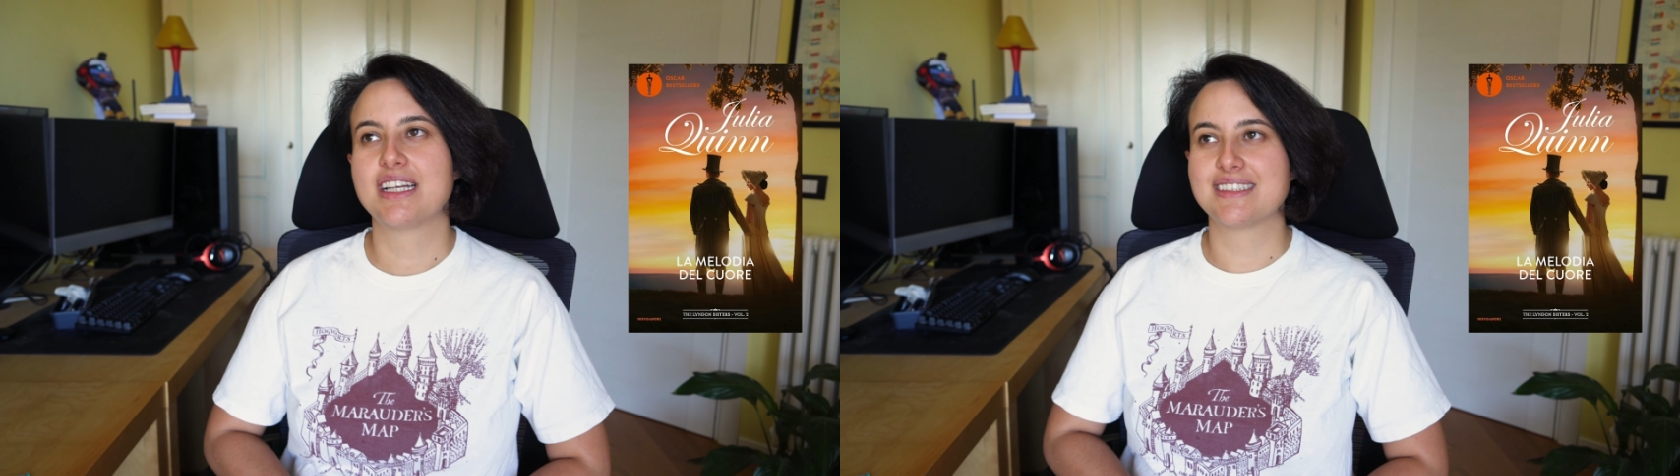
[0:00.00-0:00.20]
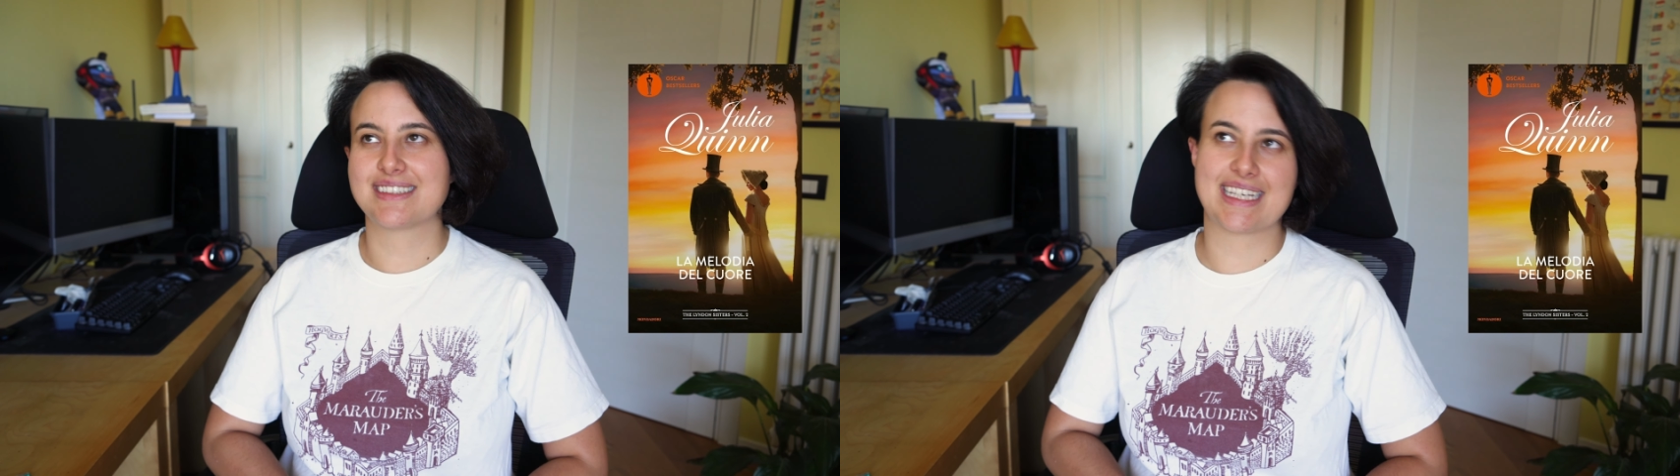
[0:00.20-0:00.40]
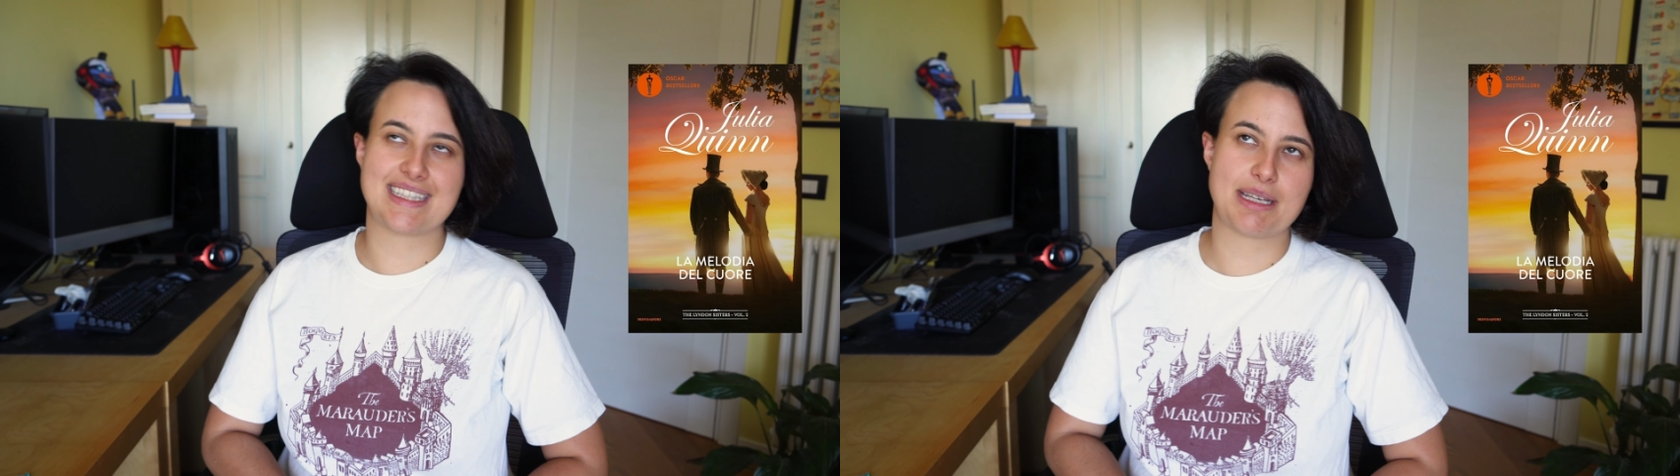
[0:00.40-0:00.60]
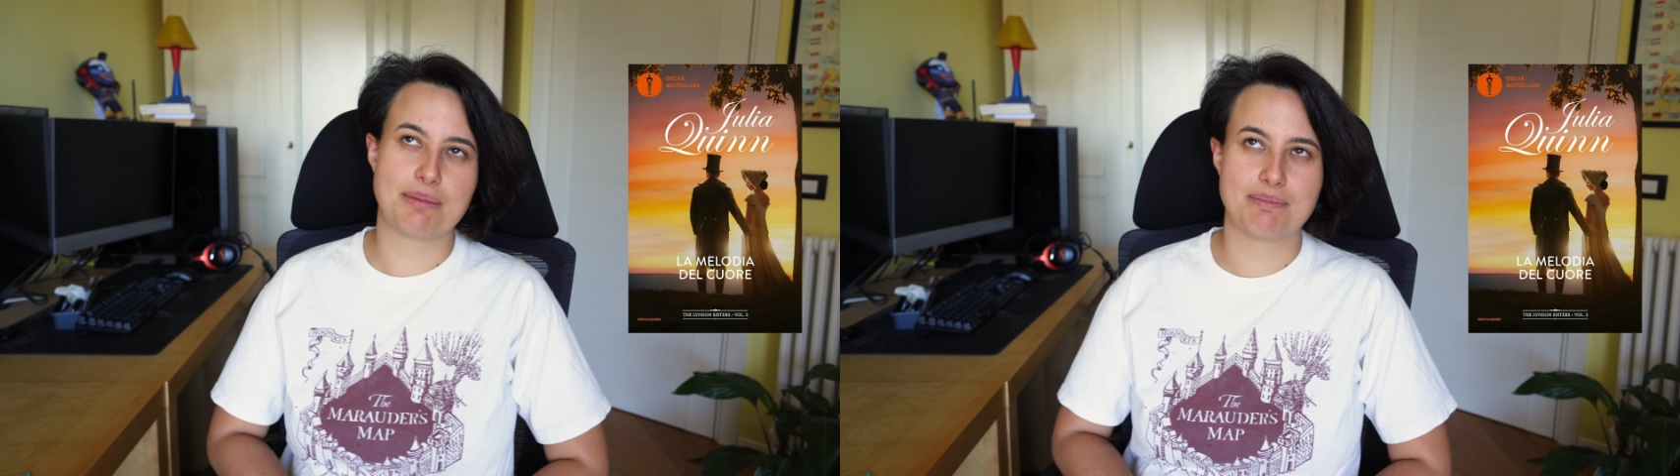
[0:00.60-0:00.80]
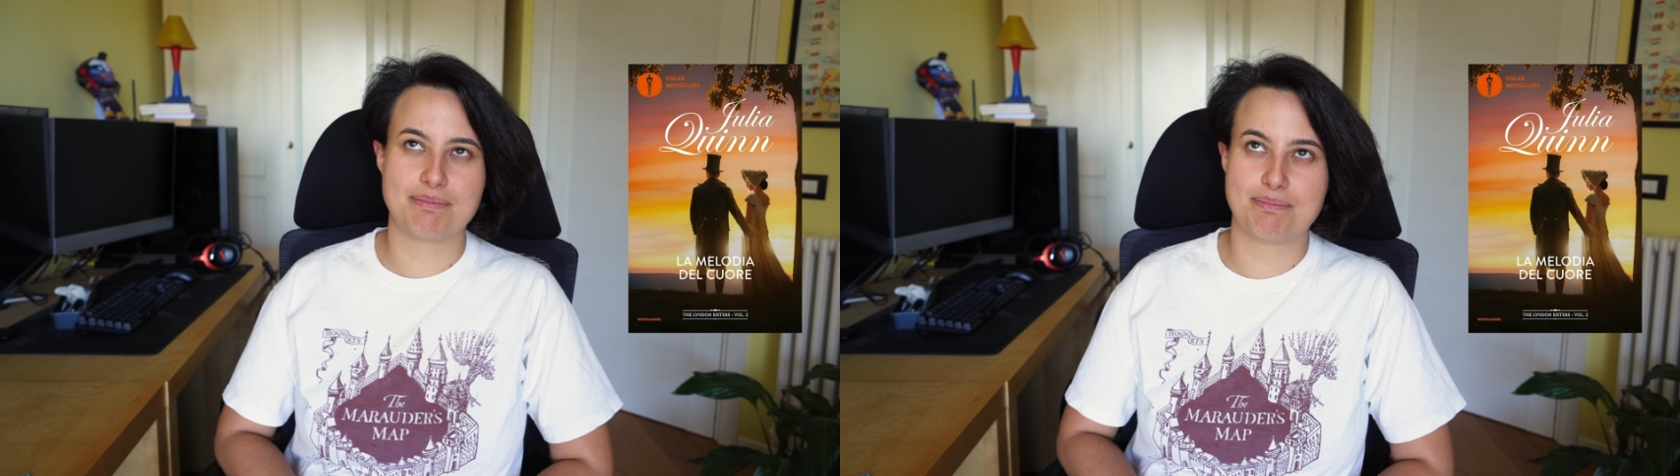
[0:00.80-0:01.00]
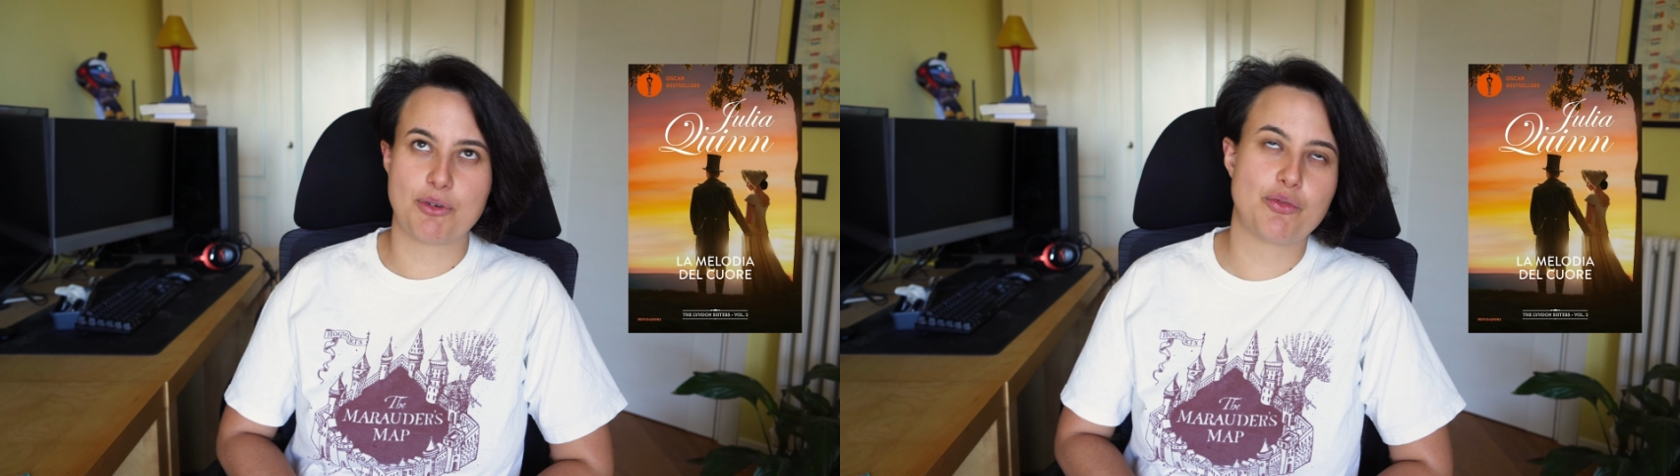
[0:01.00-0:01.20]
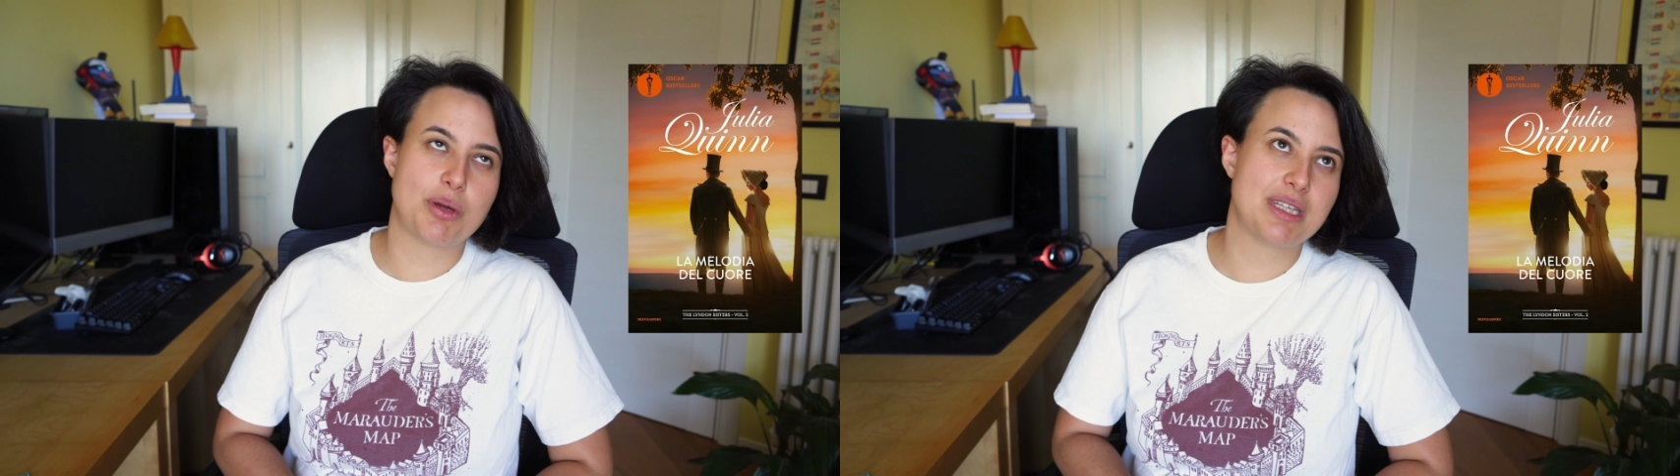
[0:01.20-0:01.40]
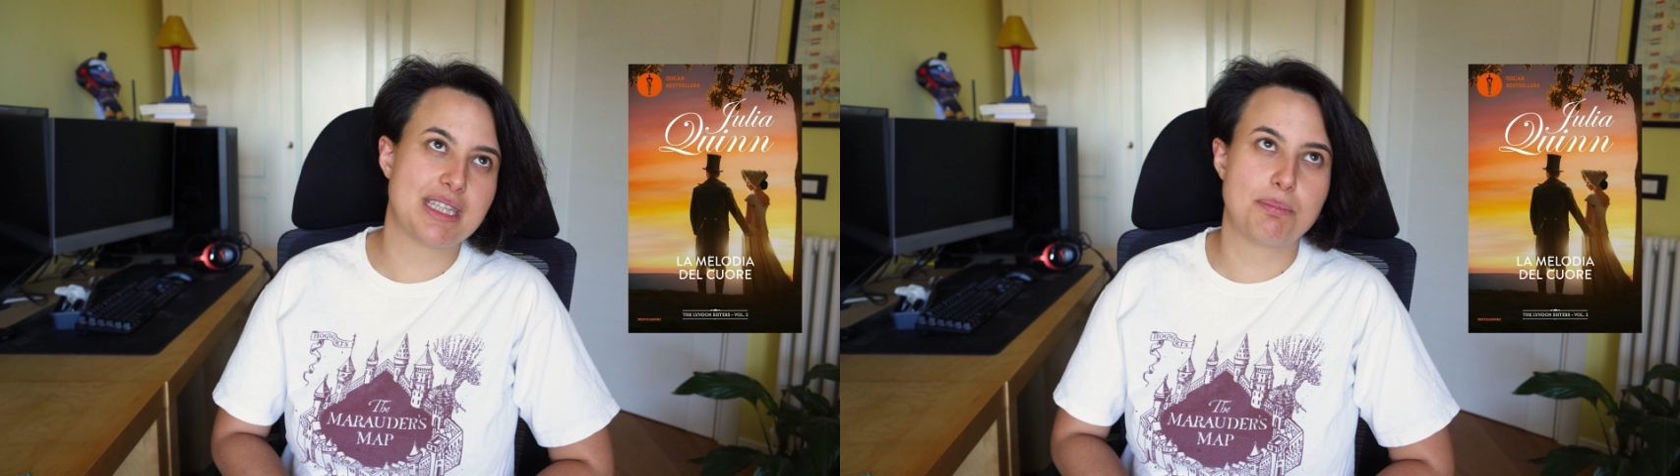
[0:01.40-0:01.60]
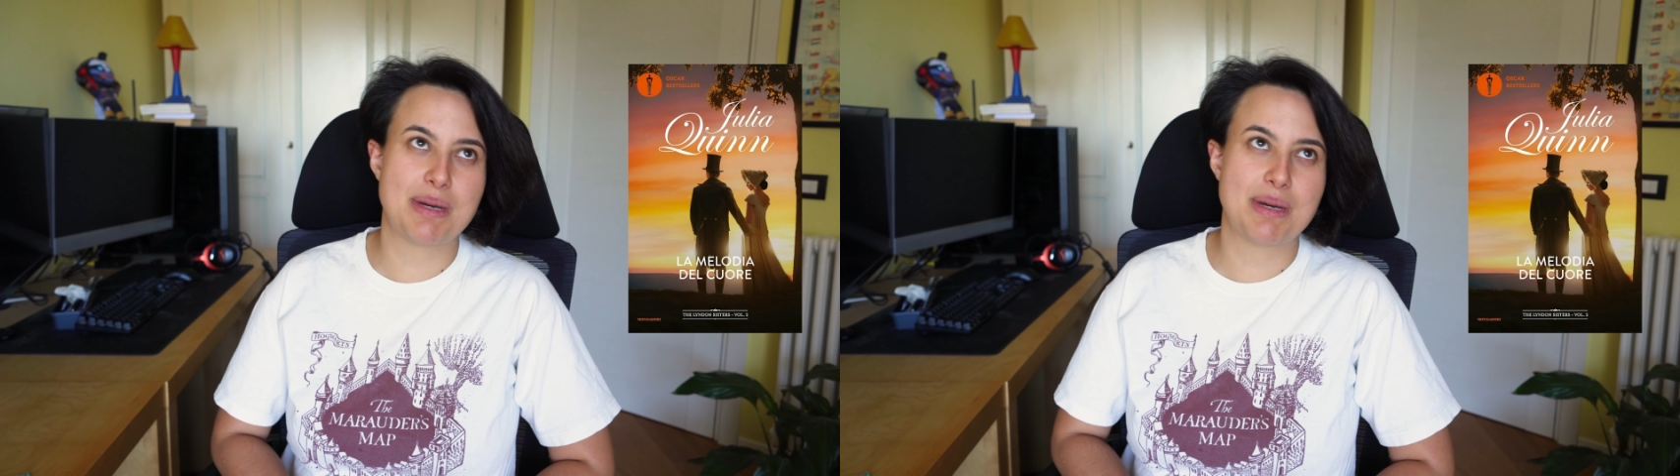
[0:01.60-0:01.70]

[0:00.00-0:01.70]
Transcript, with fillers: scritta ovviamente